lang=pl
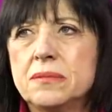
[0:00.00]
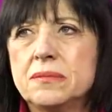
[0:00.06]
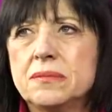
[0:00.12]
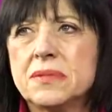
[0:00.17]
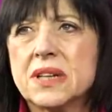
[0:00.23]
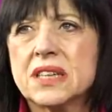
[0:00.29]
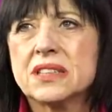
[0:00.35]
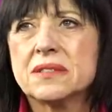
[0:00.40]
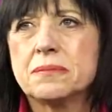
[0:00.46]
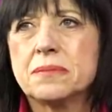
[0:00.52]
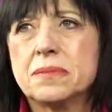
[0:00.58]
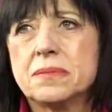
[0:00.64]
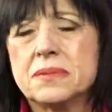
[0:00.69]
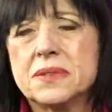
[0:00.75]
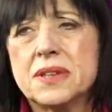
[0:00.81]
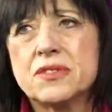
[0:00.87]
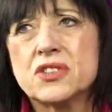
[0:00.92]
mm, tak
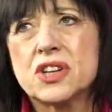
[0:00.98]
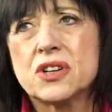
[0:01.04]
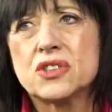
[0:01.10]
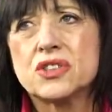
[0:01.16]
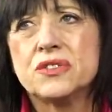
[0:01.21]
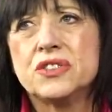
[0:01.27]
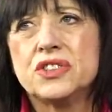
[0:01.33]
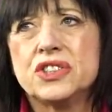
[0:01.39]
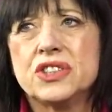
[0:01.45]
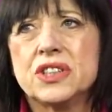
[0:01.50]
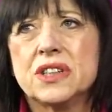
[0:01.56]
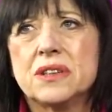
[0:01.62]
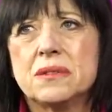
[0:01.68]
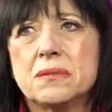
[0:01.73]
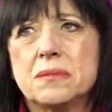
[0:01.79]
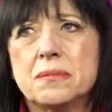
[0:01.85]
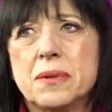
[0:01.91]
zawsze
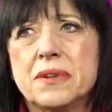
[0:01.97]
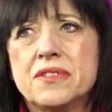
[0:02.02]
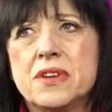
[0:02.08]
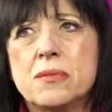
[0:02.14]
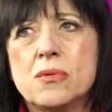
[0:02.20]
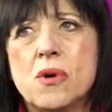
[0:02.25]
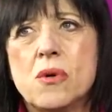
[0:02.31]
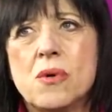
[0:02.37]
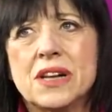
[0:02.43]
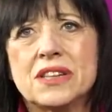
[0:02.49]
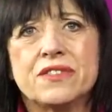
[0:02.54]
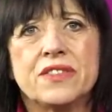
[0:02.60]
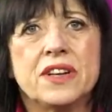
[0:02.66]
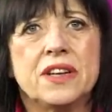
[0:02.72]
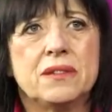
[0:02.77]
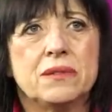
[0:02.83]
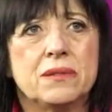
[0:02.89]
oczywiście pewnie było
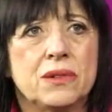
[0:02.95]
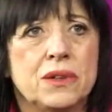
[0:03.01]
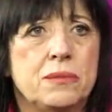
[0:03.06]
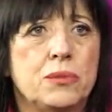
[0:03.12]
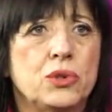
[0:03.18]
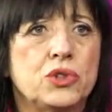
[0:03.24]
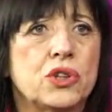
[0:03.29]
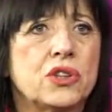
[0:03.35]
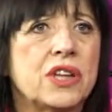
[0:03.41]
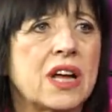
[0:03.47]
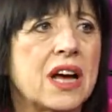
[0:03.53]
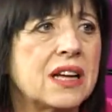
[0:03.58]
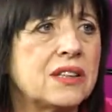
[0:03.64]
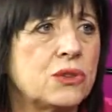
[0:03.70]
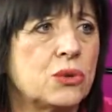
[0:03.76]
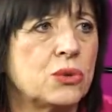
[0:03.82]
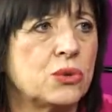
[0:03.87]
łatwiej pójść do
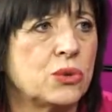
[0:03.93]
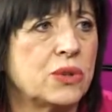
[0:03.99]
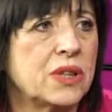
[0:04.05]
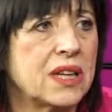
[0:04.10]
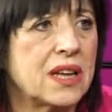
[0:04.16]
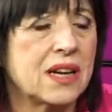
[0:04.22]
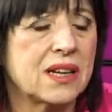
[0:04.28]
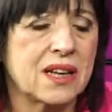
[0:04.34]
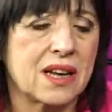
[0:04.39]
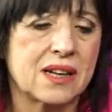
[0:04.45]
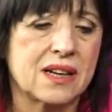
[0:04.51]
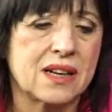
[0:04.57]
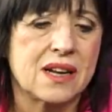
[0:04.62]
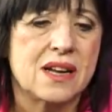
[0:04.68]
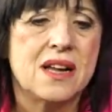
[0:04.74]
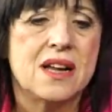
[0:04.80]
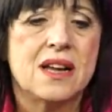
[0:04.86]
teatru. No na pewno jak,
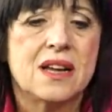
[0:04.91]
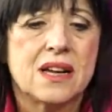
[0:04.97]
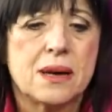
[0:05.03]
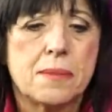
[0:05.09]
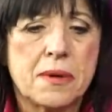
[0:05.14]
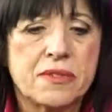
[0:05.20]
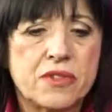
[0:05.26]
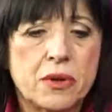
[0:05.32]
bliżej, jak, prawda? Na